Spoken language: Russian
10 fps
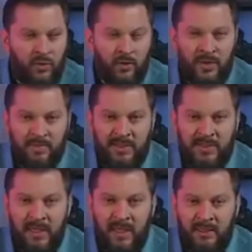что у вас
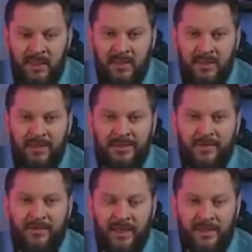постоянно открыта
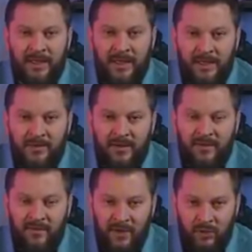входная дверь
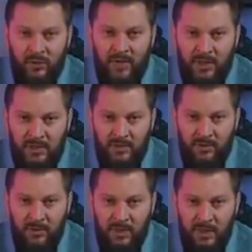в вашу
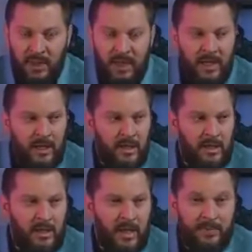квартиру.
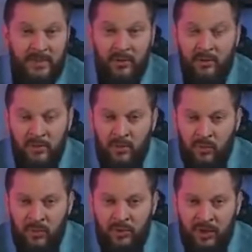И абсолютно
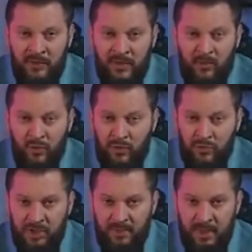любой человек может
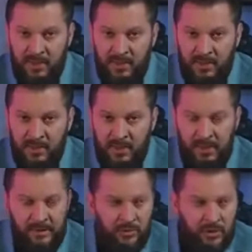туда пройти.
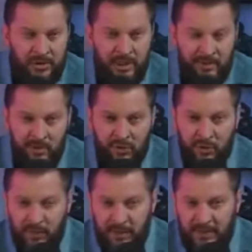Это то же самое,
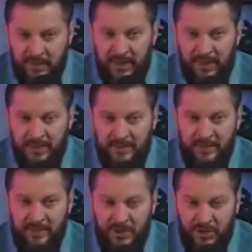что вы оставляете
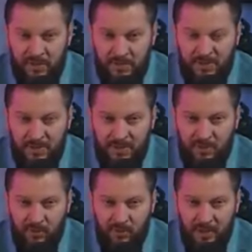свои вещи без
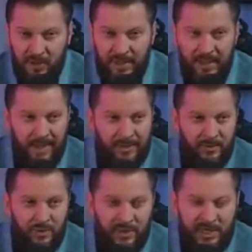присмотра. Это
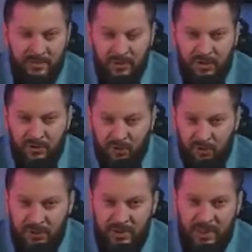то же самое, что вы
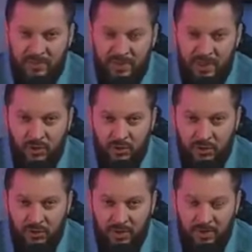ходите
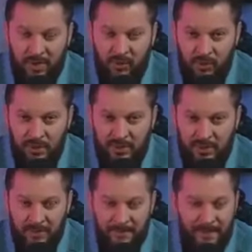обнаженные по
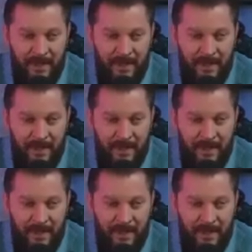улице.